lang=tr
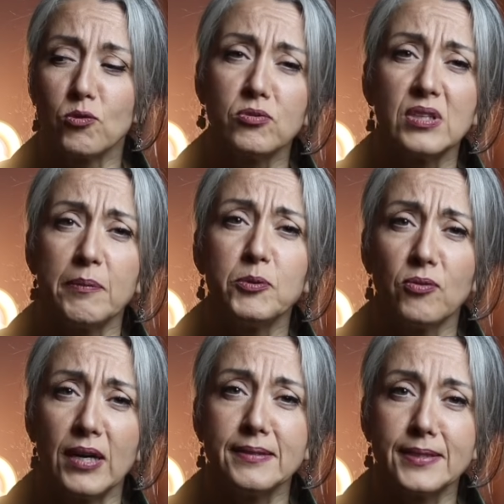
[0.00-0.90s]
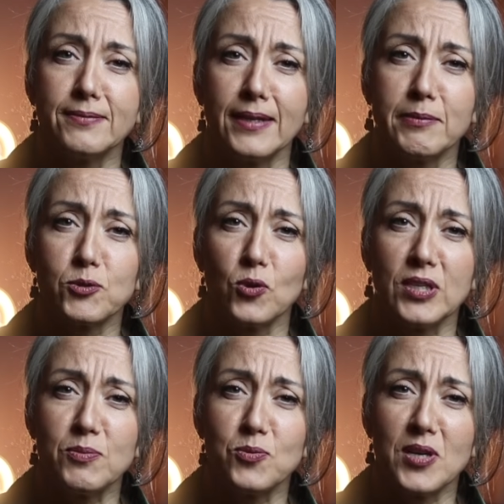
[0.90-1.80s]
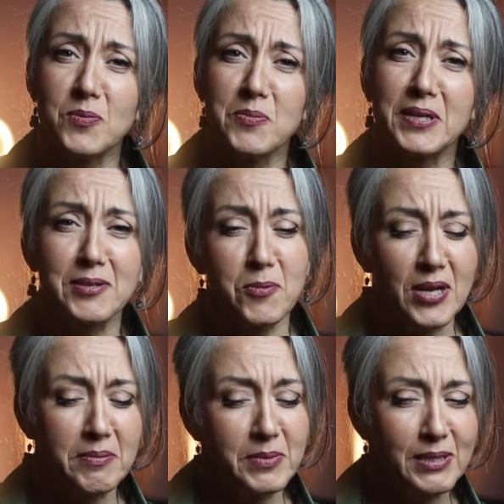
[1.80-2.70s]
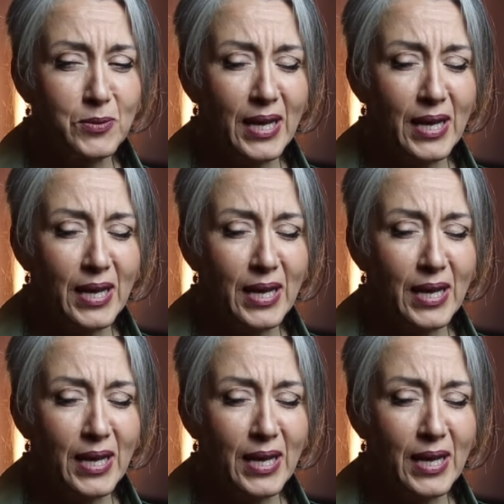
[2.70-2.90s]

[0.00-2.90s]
Çok güzel bir duvar yazısı var ama söyleyip söylememekte böyle bir